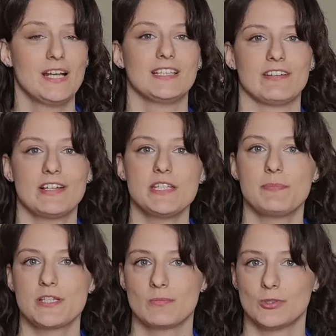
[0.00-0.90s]
Давайте
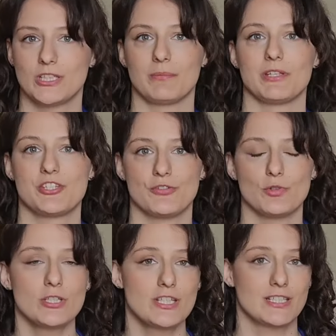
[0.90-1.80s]
посмотрим, из
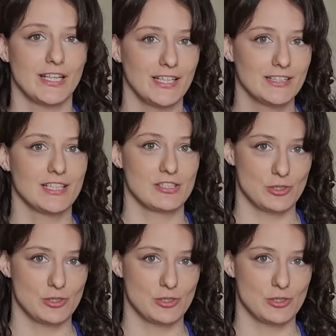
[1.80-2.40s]
чего состоит